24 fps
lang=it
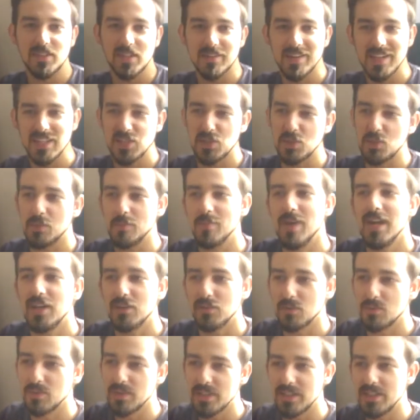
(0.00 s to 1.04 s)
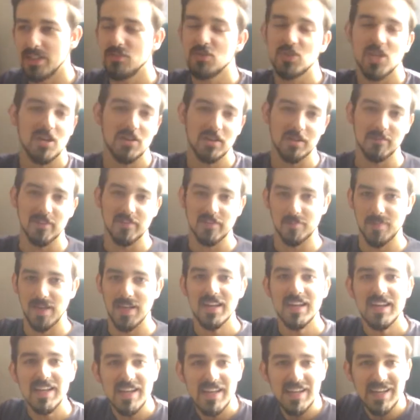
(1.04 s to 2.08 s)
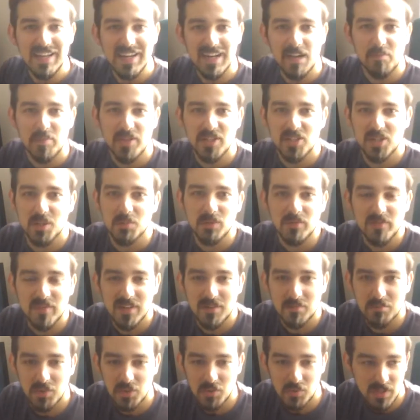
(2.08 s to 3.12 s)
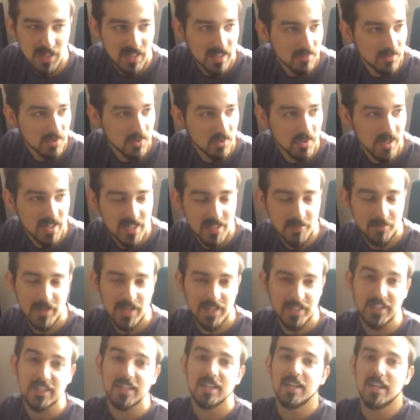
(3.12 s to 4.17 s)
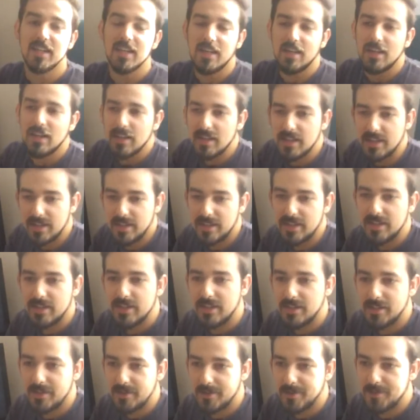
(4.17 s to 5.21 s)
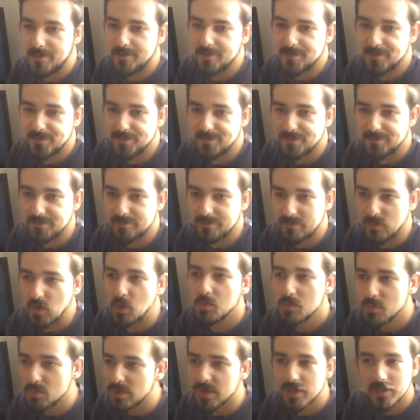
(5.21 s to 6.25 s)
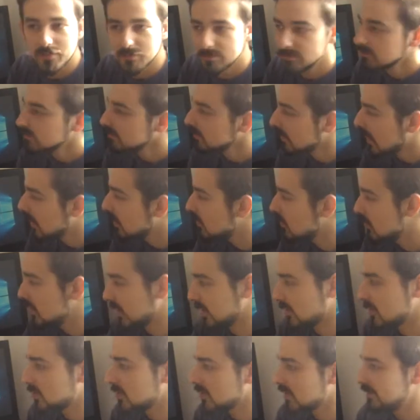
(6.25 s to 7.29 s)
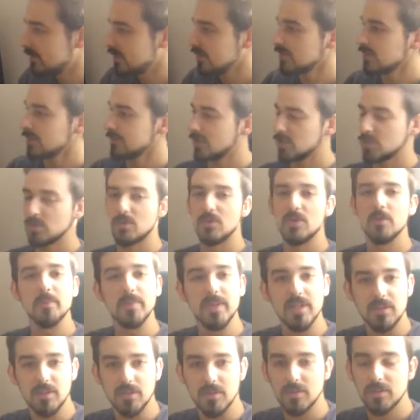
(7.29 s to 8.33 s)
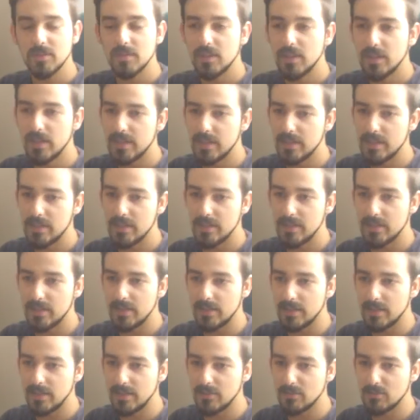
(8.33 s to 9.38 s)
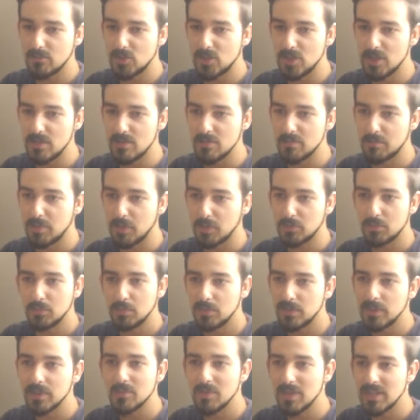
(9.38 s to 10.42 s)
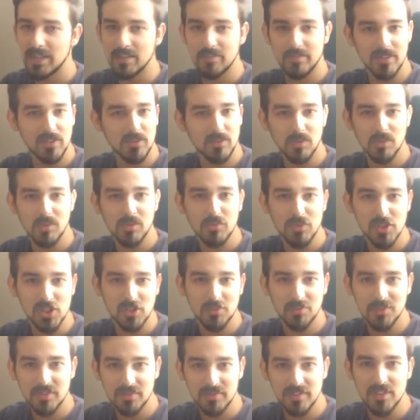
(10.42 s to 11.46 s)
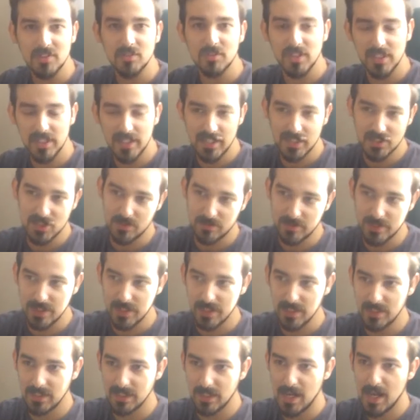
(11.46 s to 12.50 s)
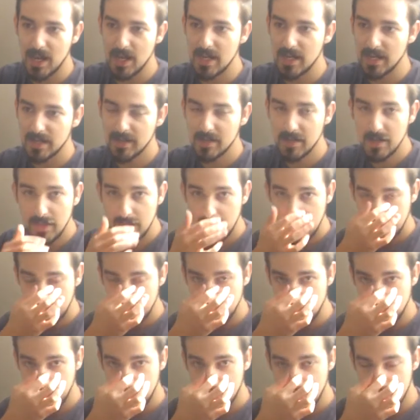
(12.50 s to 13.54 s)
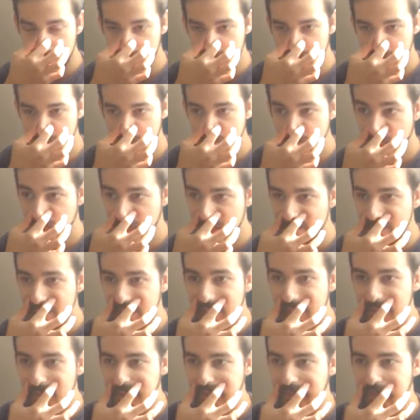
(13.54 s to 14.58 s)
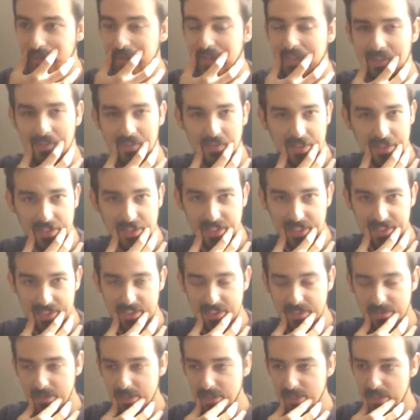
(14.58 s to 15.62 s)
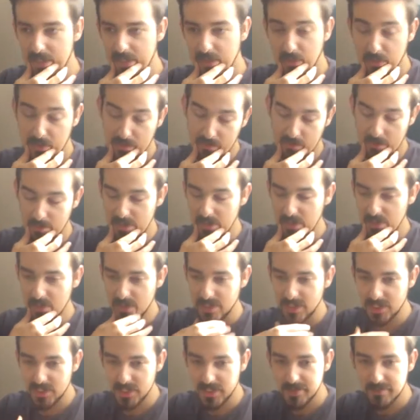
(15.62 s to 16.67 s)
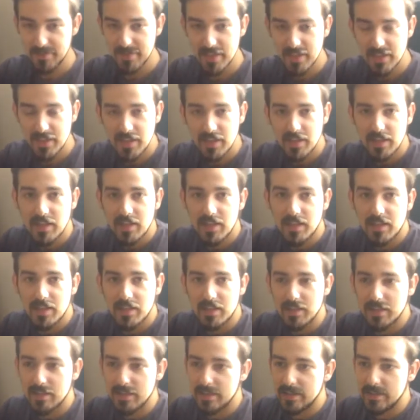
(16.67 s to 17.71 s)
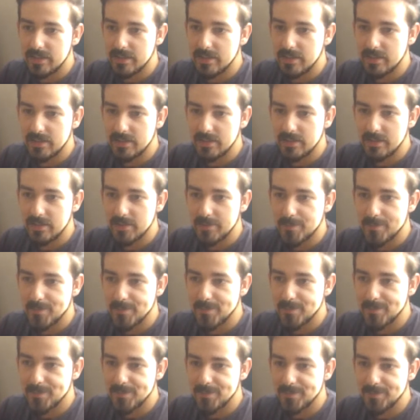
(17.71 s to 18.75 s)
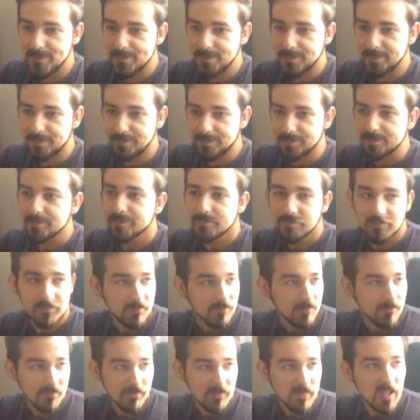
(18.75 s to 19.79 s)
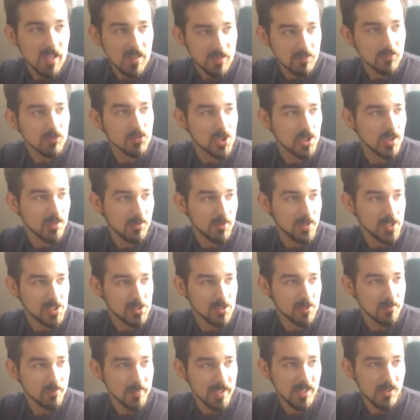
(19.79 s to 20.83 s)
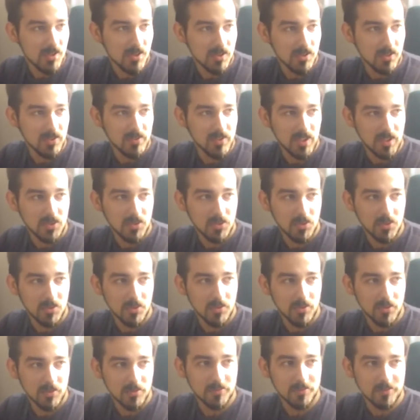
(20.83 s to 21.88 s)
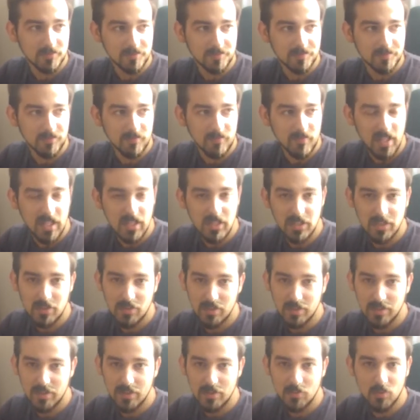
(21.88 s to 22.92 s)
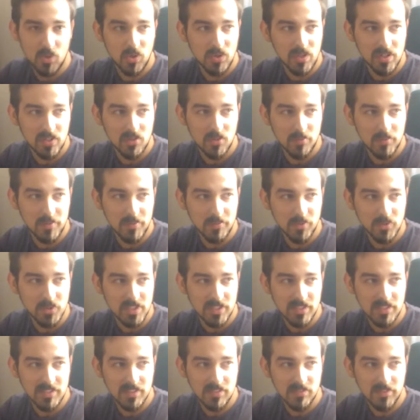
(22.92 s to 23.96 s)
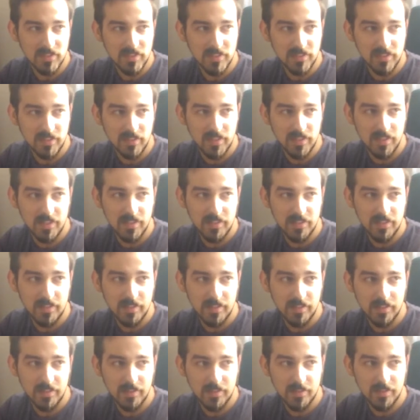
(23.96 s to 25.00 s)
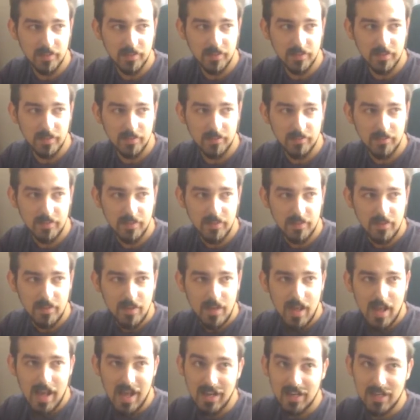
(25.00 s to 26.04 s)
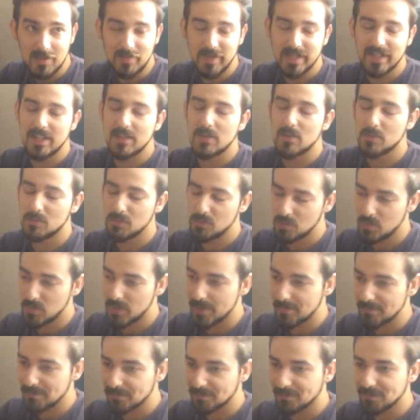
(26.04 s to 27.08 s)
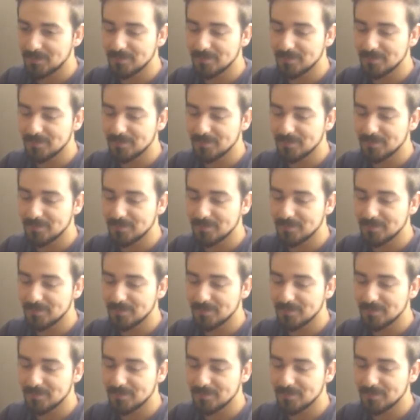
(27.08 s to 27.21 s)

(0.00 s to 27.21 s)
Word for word: di un essere umano con i dinosauri, ma vabbè, la Pixar può fare un po' quel cavolo che gli pare. E, ehm, comunque, ancora, sono davvero rimasto colpito. E consiglio un po' a tutti quelli che vedono questo mio video di andarsi a vedere il trailer, di cercarlo. Al limite provo a metterlo in descrizione se la trovo, penso di sì. E... Ehm, non so, questo. Mi ricordano tanto i Wally come impostazione. E ehm, anche perché comunque